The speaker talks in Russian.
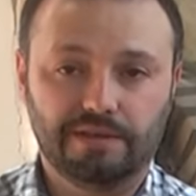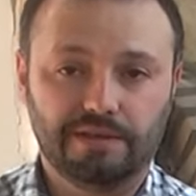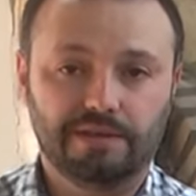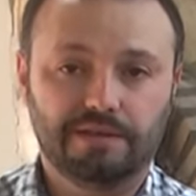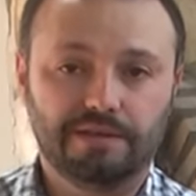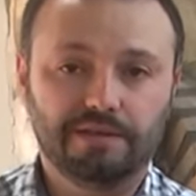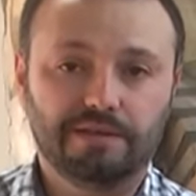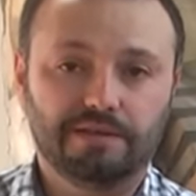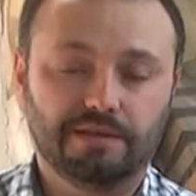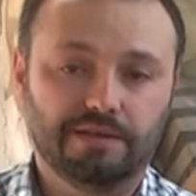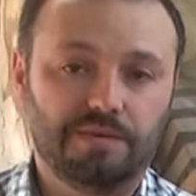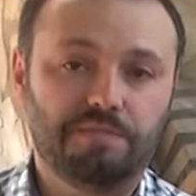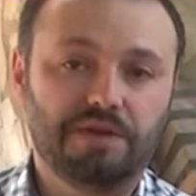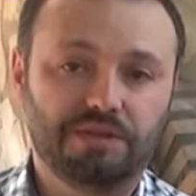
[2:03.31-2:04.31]
это делается
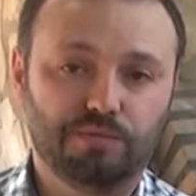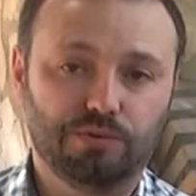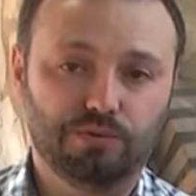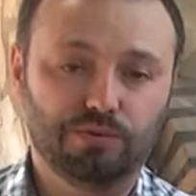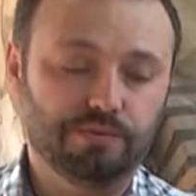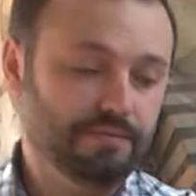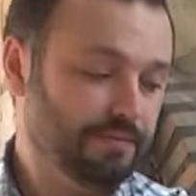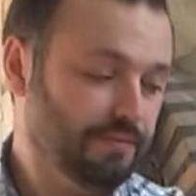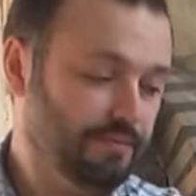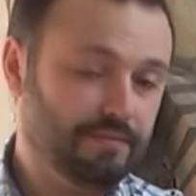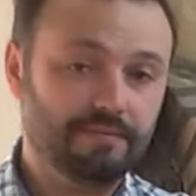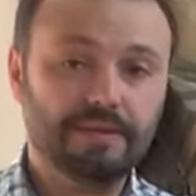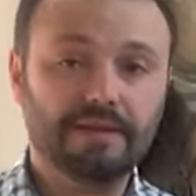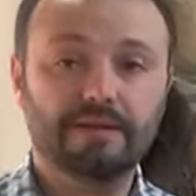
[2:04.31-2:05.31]
за 5 минут.
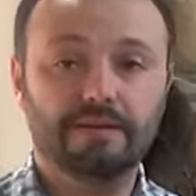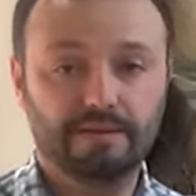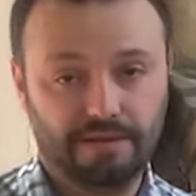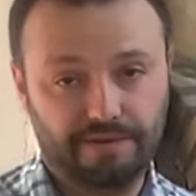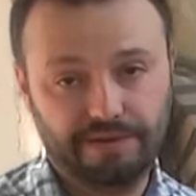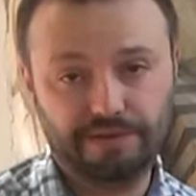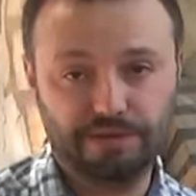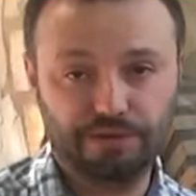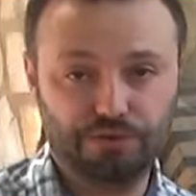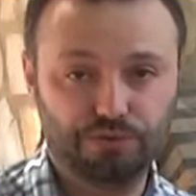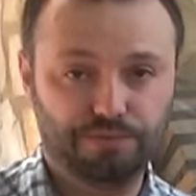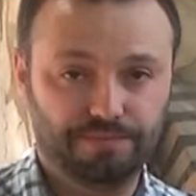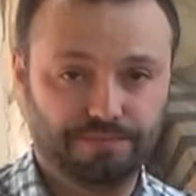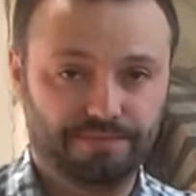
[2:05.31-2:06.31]
Давайте
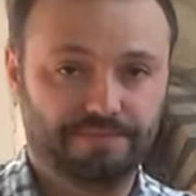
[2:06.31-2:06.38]
начнем.